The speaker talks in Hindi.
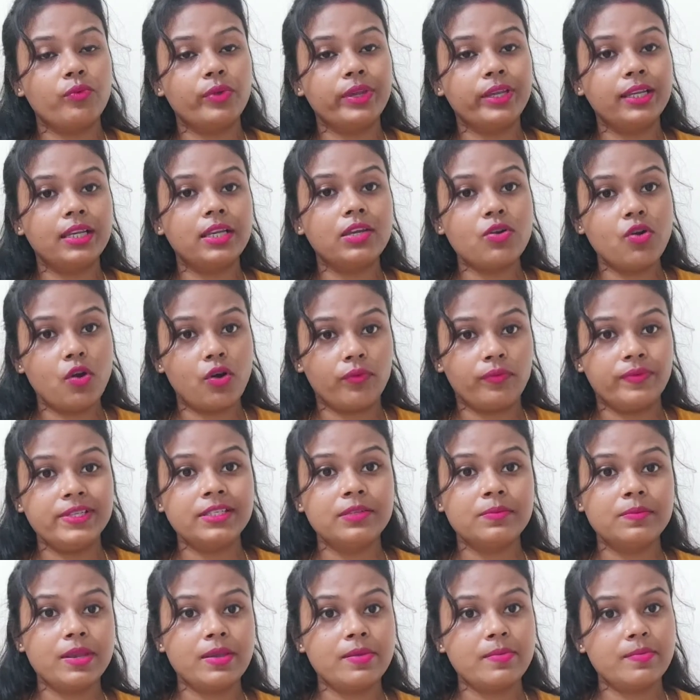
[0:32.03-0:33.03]
वीकली
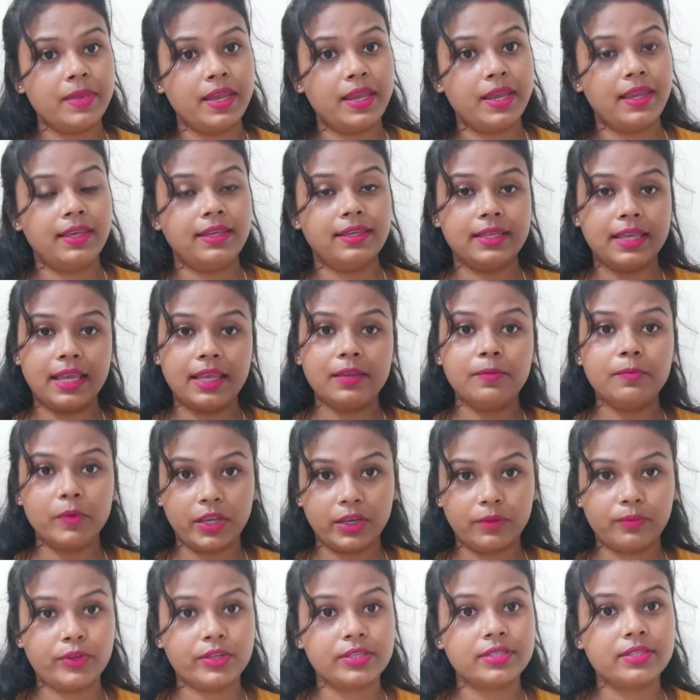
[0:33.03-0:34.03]
ऑफिस में मैं यही
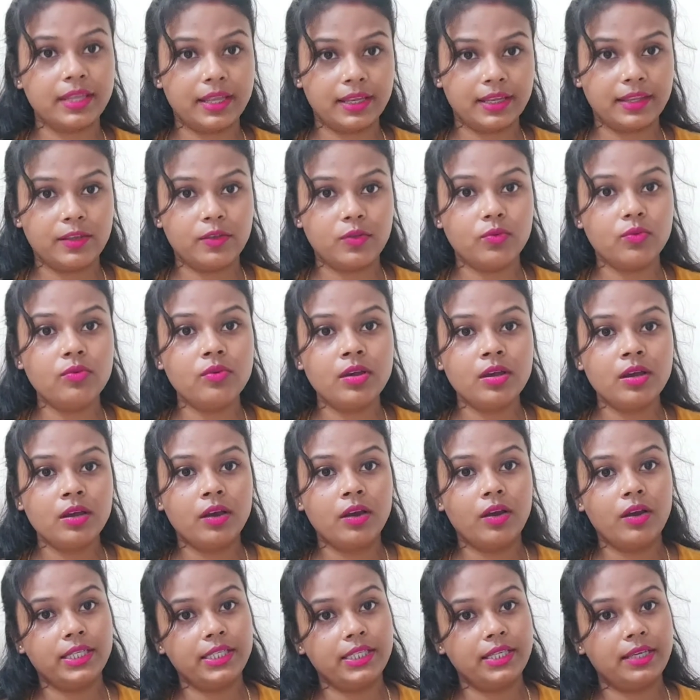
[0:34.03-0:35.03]
ब्रेकफास्ट देती
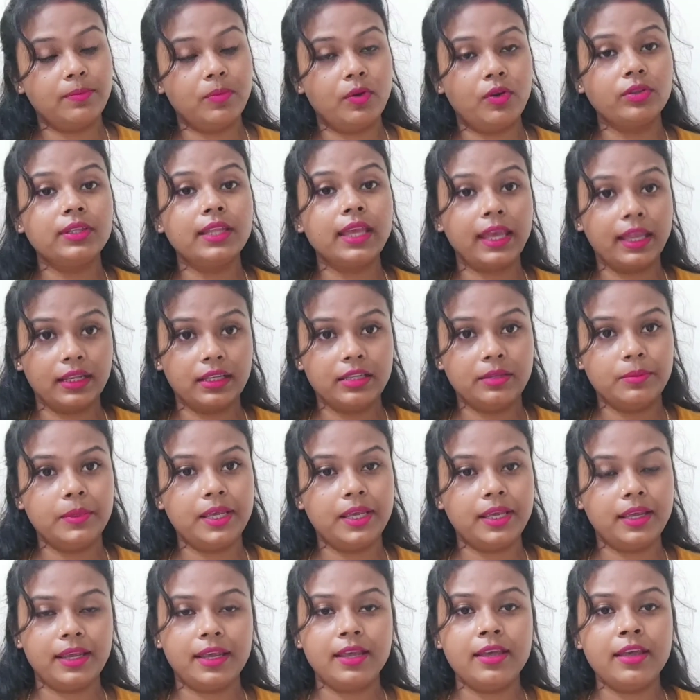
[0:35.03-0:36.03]
हूँ और ये बहुत हेल्दी
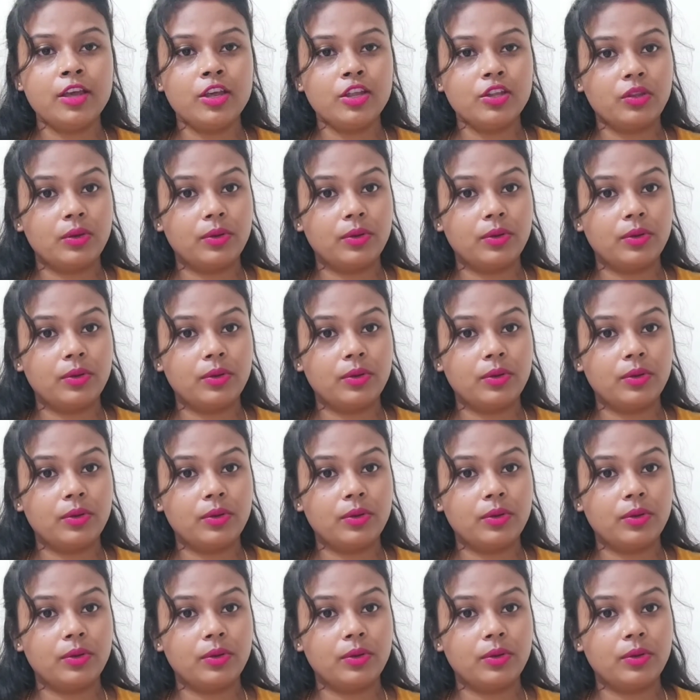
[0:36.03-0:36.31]
भी है